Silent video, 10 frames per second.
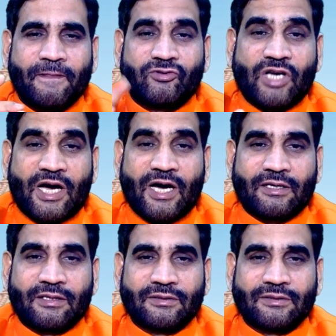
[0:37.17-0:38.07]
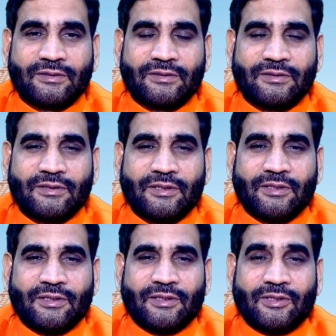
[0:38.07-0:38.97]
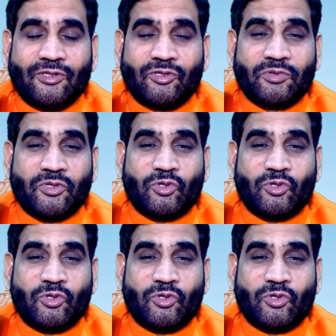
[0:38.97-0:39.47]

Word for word: चार